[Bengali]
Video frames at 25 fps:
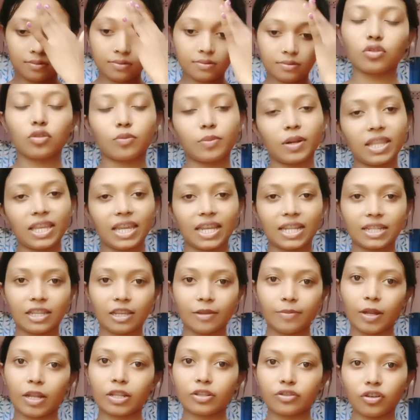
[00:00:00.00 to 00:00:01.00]
তোমরা
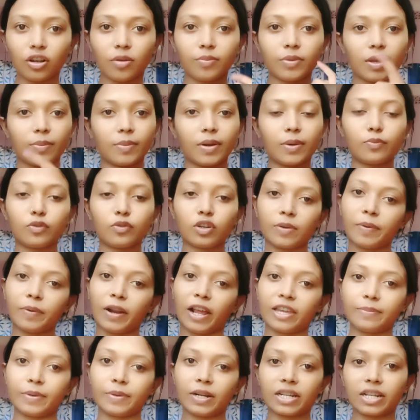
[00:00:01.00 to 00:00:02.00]
দেখতেই পাচ্ছ আমি আমার মুখে
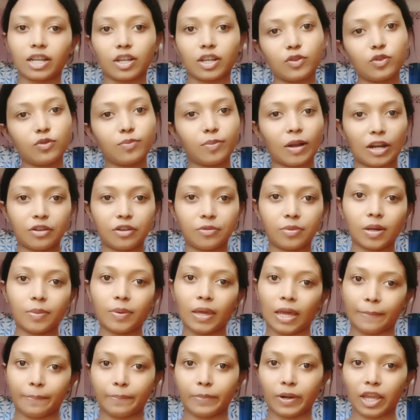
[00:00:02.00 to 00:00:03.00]
প্রাইমারটাকে খুব
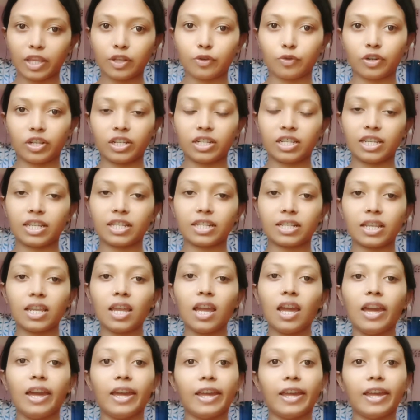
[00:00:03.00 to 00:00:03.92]
ভালোভাবে অ্যাপ্লাই করে নিয়েছি